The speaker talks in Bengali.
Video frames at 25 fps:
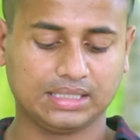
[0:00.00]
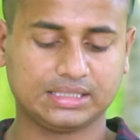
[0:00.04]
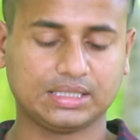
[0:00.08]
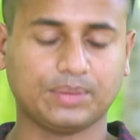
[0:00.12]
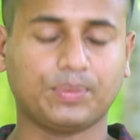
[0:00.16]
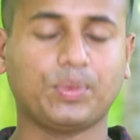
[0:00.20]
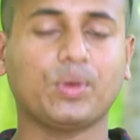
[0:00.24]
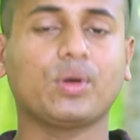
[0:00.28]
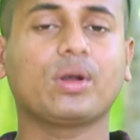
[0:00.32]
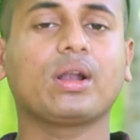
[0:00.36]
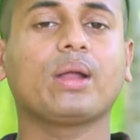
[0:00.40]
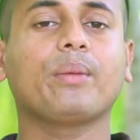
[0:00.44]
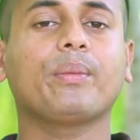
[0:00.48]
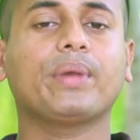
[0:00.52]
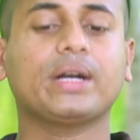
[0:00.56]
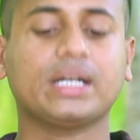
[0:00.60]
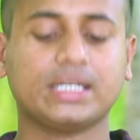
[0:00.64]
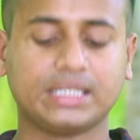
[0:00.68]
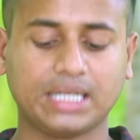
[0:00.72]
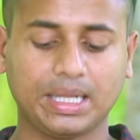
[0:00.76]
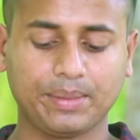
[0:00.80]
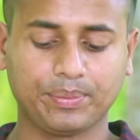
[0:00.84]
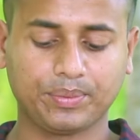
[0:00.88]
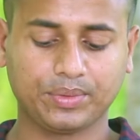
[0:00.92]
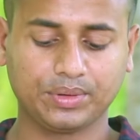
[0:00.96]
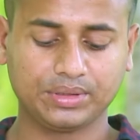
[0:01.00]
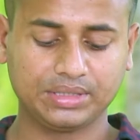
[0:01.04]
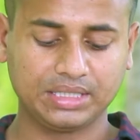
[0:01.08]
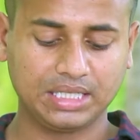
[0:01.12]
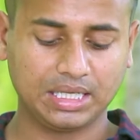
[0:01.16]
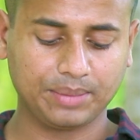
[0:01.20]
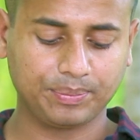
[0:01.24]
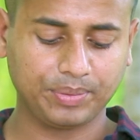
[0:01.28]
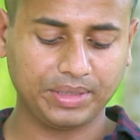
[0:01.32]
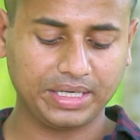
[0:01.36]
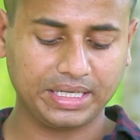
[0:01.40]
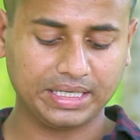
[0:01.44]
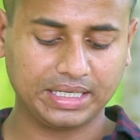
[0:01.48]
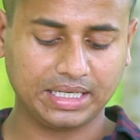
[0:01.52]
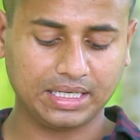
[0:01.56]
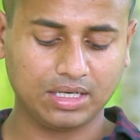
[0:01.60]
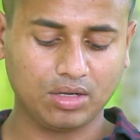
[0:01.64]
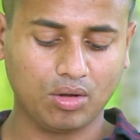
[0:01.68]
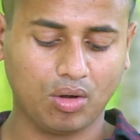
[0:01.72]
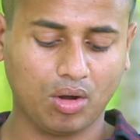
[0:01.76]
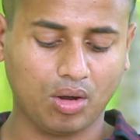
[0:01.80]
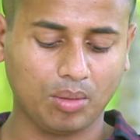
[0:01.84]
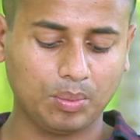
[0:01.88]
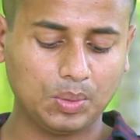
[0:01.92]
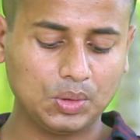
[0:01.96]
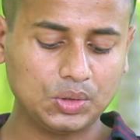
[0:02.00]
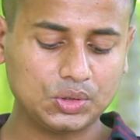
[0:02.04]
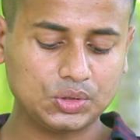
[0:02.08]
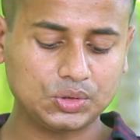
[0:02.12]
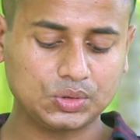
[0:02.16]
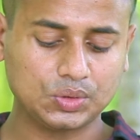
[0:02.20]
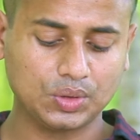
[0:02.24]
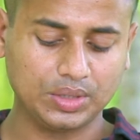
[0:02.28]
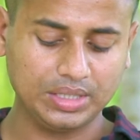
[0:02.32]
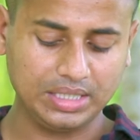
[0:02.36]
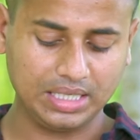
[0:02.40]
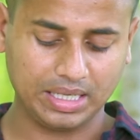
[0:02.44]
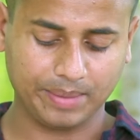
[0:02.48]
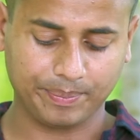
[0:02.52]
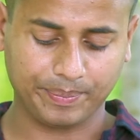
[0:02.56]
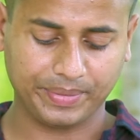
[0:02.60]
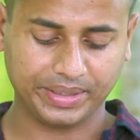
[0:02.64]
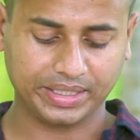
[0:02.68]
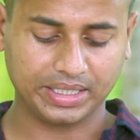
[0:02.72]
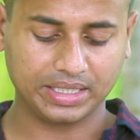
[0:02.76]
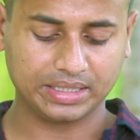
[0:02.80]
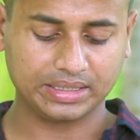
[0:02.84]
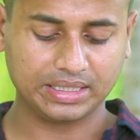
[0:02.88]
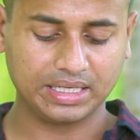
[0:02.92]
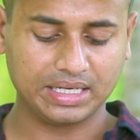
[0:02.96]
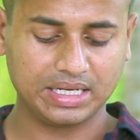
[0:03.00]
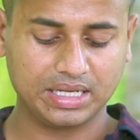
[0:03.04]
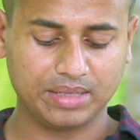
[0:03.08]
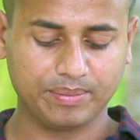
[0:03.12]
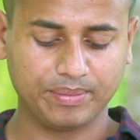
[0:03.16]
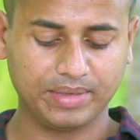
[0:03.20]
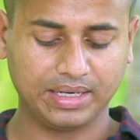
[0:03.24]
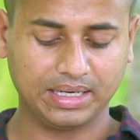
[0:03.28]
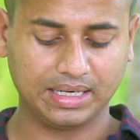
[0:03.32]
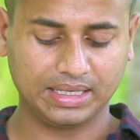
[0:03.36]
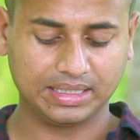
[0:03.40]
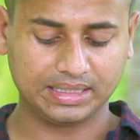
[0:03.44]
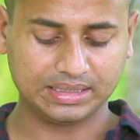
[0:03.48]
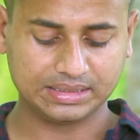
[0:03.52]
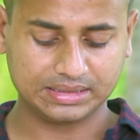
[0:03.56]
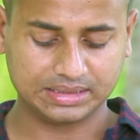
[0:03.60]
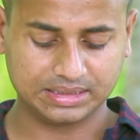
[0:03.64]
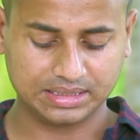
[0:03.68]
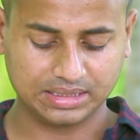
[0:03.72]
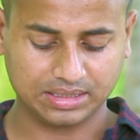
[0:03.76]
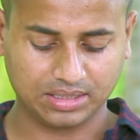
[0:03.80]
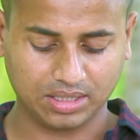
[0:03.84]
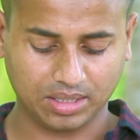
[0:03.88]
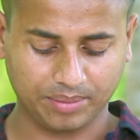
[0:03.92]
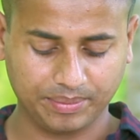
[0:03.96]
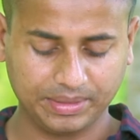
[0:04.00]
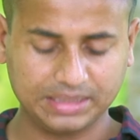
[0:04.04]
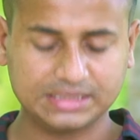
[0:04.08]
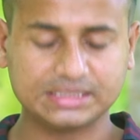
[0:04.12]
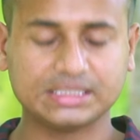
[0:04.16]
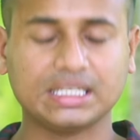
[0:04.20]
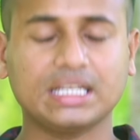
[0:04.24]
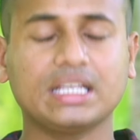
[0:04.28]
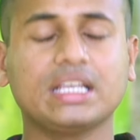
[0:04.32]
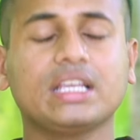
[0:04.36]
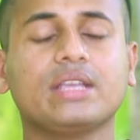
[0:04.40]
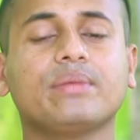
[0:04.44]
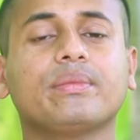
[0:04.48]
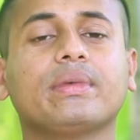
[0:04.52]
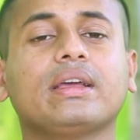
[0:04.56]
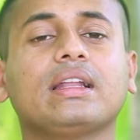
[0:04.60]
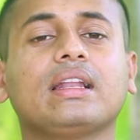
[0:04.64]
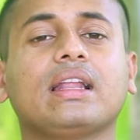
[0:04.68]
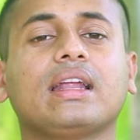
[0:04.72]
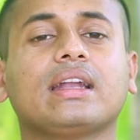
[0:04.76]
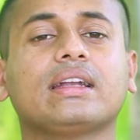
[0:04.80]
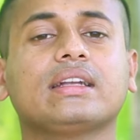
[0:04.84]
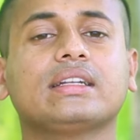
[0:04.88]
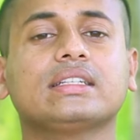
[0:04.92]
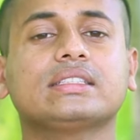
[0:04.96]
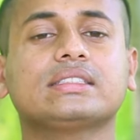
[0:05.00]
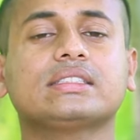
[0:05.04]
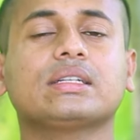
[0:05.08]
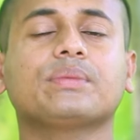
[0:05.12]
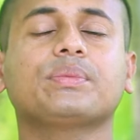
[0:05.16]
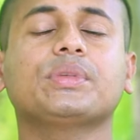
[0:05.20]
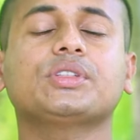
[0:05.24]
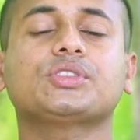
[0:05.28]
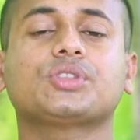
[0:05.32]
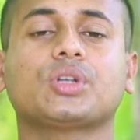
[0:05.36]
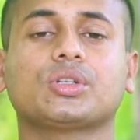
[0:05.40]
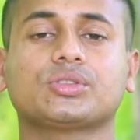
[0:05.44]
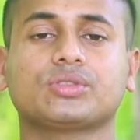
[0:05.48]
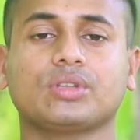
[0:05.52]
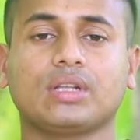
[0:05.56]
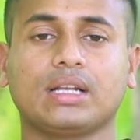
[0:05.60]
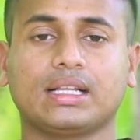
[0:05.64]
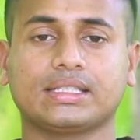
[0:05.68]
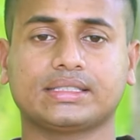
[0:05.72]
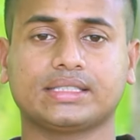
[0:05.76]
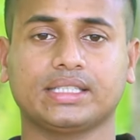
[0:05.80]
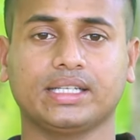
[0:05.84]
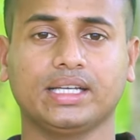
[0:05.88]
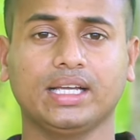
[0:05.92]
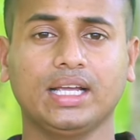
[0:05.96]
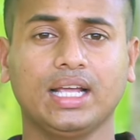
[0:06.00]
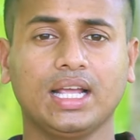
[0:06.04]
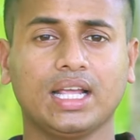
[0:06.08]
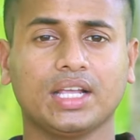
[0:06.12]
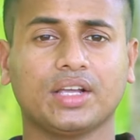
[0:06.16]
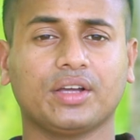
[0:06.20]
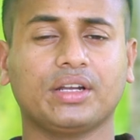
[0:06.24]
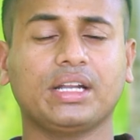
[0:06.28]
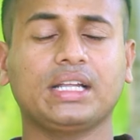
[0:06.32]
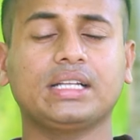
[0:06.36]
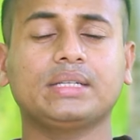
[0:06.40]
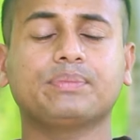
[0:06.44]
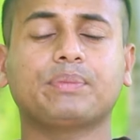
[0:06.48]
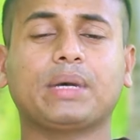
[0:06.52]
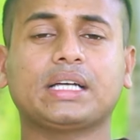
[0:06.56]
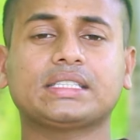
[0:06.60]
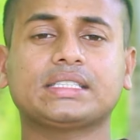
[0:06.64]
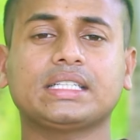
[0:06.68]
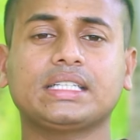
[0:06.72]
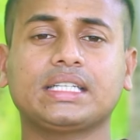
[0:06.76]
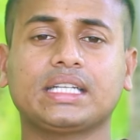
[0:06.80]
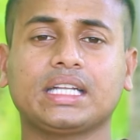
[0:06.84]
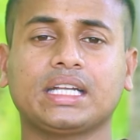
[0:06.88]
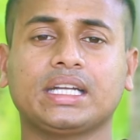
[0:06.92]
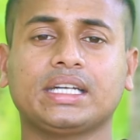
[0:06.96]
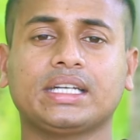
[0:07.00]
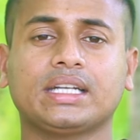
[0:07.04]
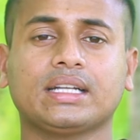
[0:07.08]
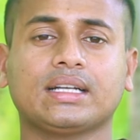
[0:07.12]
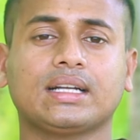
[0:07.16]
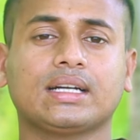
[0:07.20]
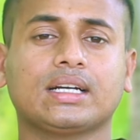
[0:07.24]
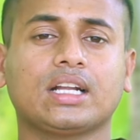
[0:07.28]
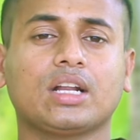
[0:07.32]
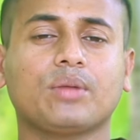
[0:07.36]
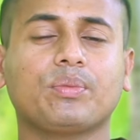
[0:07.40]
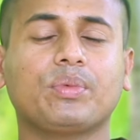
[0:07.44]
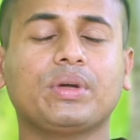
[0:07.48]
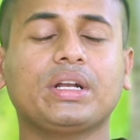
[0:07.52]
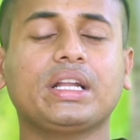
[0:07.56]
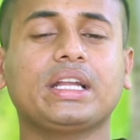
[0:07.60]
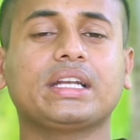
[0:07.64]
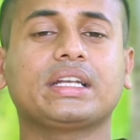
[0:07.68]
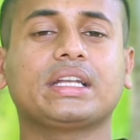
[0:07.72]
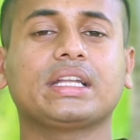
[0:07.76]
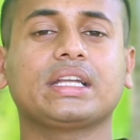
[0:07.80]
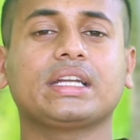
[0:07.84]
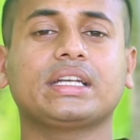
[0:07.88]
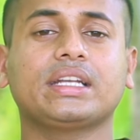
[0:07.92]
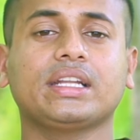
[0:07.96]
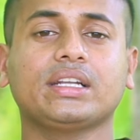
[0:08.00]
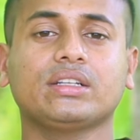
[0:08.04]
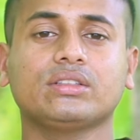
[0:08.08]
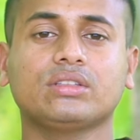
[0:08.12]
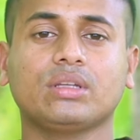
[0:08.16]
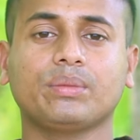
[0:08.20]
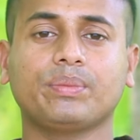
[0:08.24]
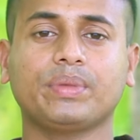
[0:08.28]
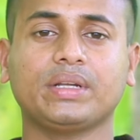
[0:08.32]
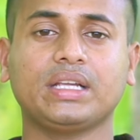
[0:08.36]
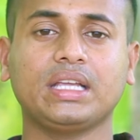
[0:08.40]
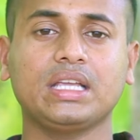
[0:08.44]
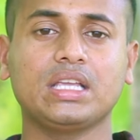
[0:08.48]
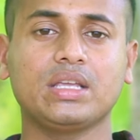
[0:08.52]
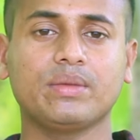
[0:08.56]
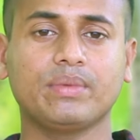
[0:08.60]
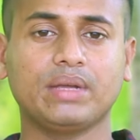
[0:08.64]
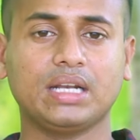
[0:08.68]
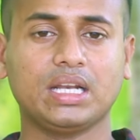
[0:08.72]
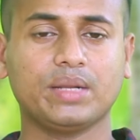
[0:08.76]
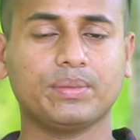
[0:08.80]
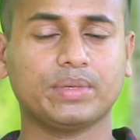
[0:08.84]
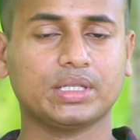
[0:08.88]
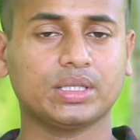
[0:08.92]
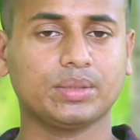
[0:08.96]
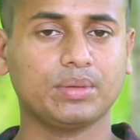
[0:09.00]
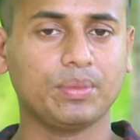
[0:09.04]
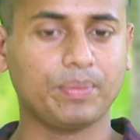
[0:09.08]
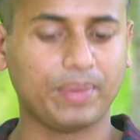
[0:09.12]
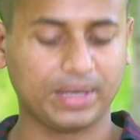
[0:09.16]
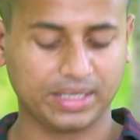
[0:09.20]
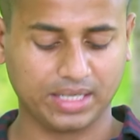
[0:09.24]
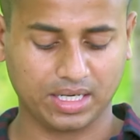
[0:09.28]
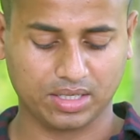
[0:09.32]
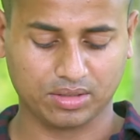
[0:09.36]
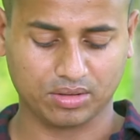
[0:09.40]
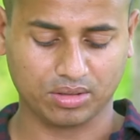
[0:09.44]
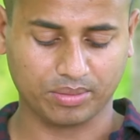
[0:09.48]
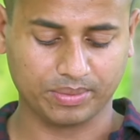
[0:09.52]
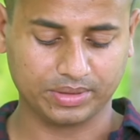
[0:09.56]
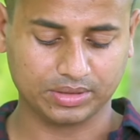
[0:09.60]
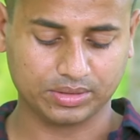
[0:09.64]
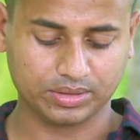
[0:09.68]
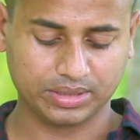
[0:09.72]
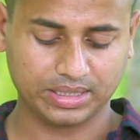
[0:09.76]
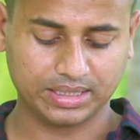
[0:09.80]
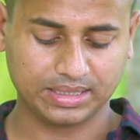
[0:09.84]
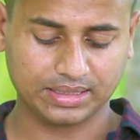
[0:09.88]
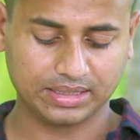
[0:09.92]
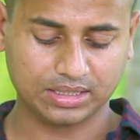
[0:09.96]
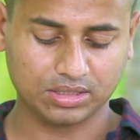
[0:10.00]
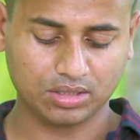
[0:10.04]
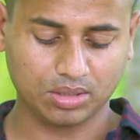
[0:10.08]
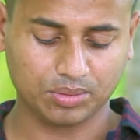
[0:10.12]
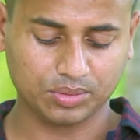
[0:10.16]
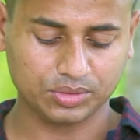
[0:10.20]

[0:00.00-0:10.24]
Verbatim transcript: আচ্ছা ফোন নাম্বারটা টাইপ করে দেওয়ার পর এখানে অবশ্যই আপনাকে একটা ইমেল অ্যাড্রেস দিতে হবে যে ইমেল অ্যাড্রেসটা আপনার সচল আছে কারণ এই বাসের টিকিটটা কাটার পরে এই টিকিটটা কিন্তু আপনাকে ইমেলের মাধ্যমে পাঠানো হবে তো এখান থেকে